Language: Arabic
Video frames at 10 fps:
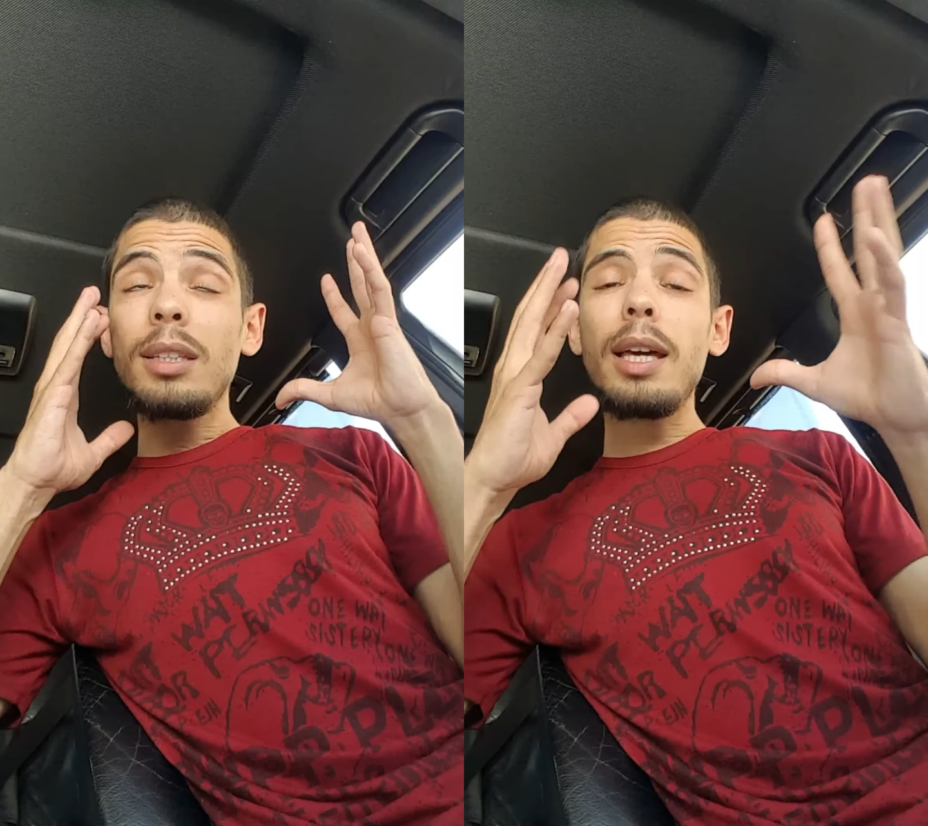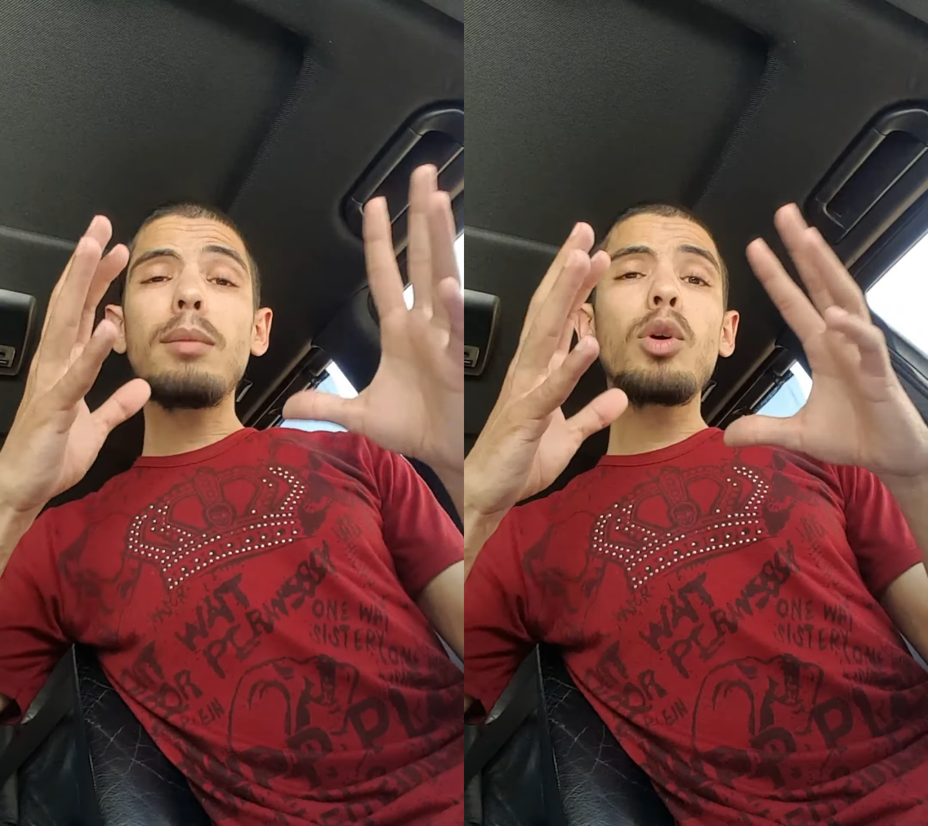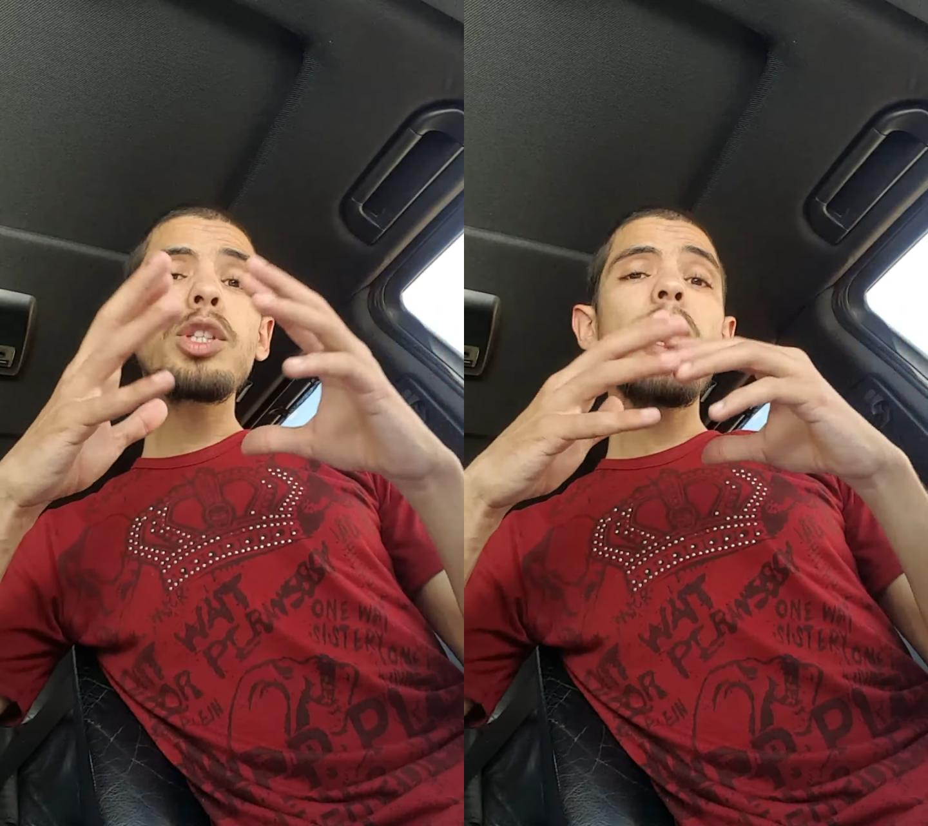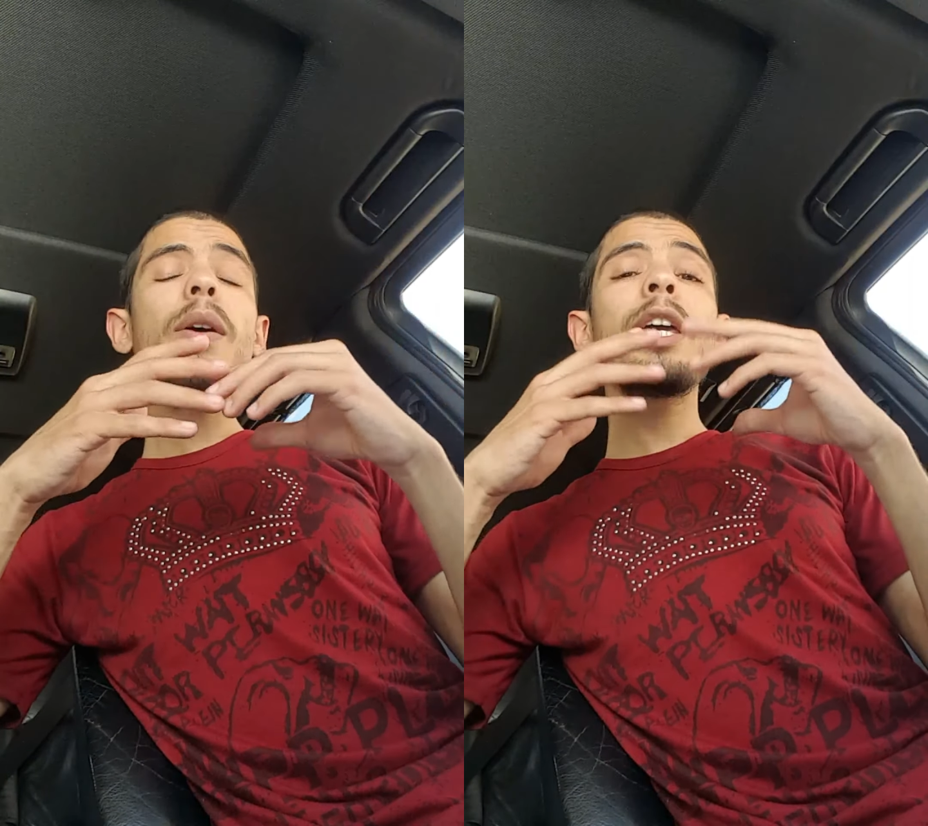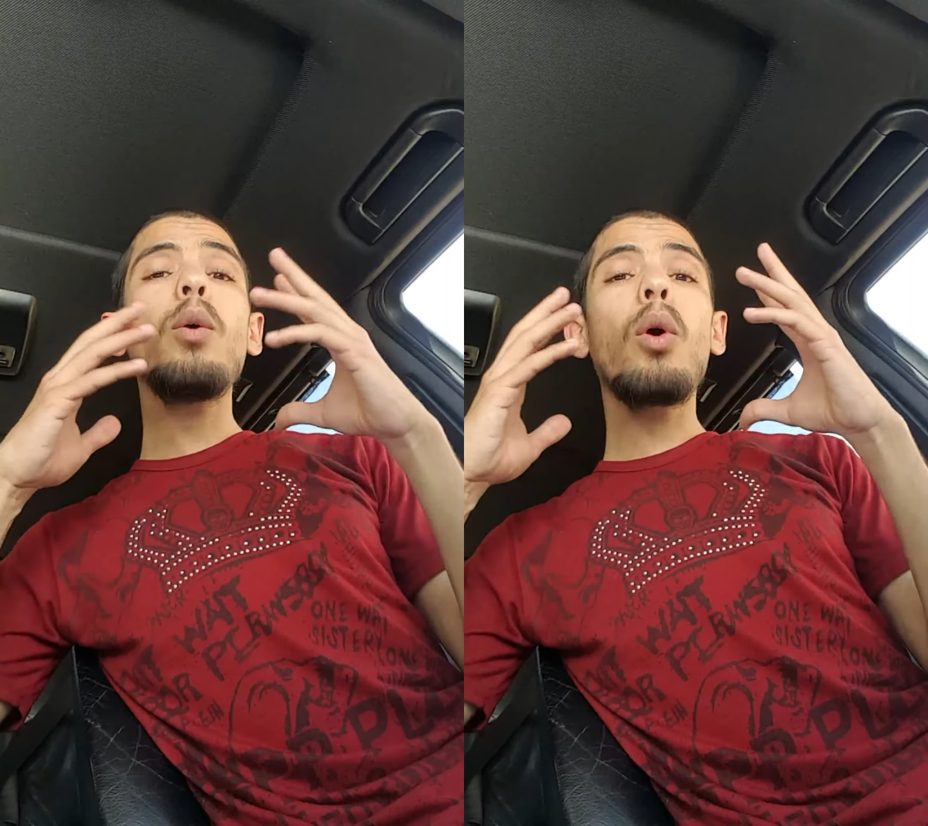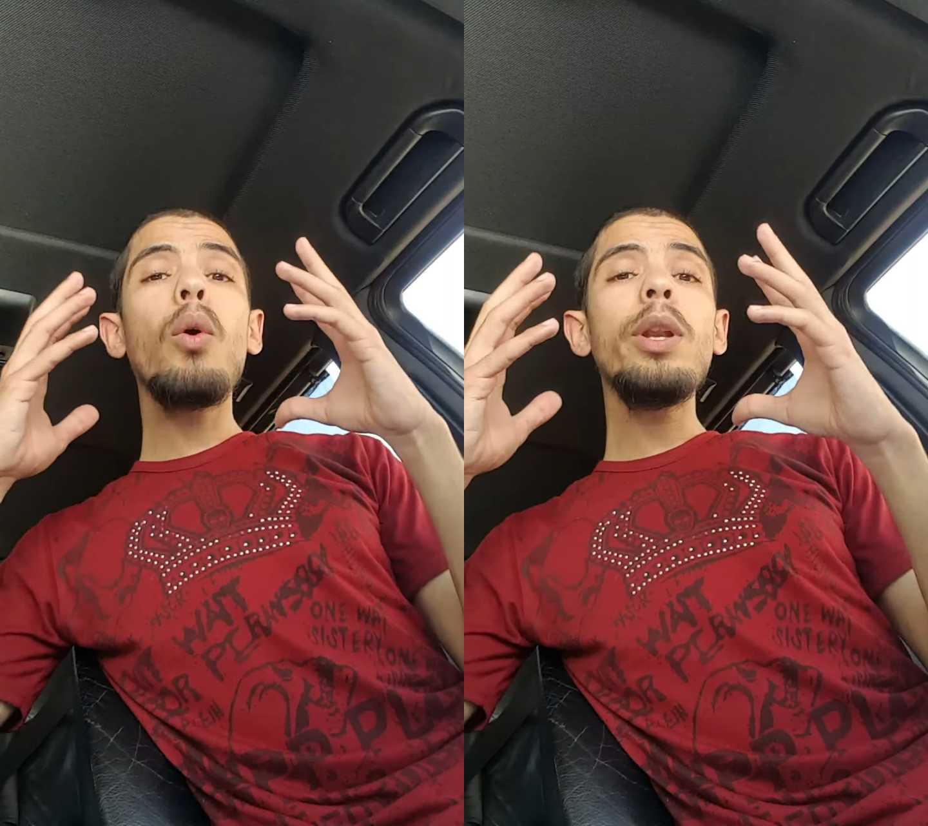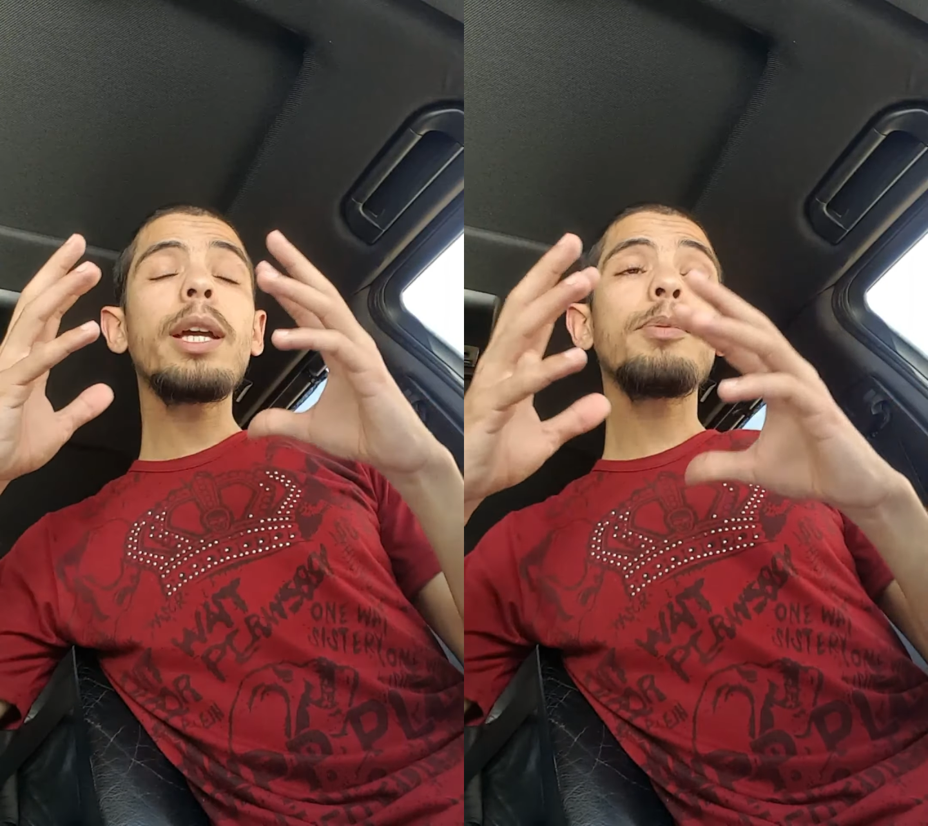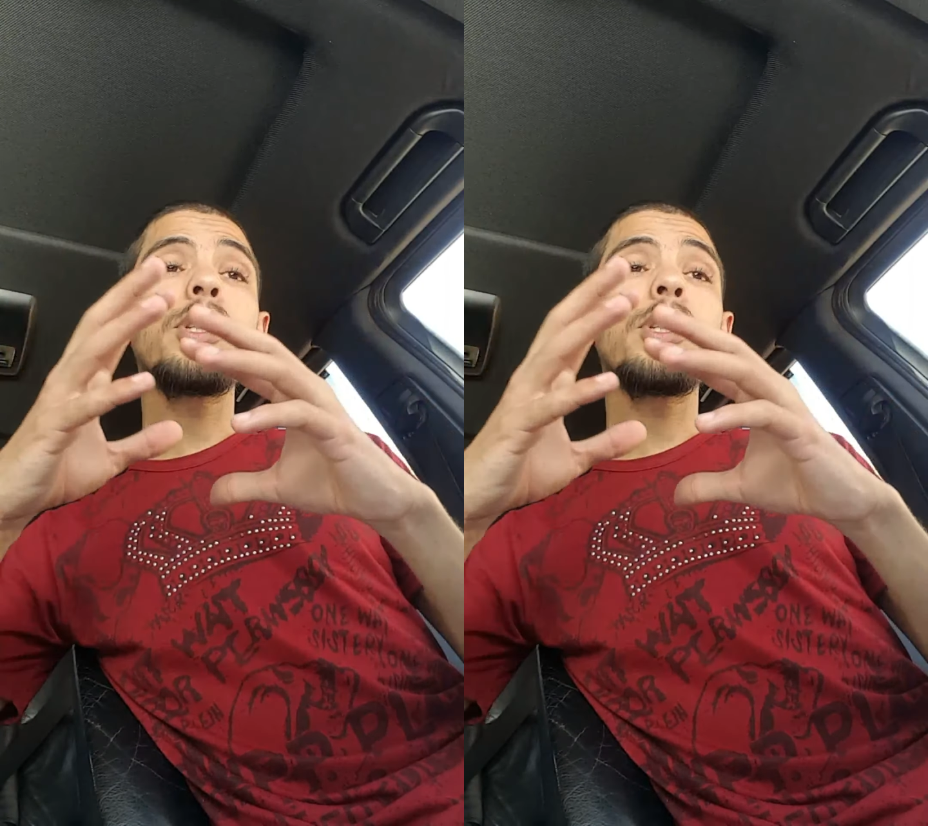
الترموستا كيوقعوا لك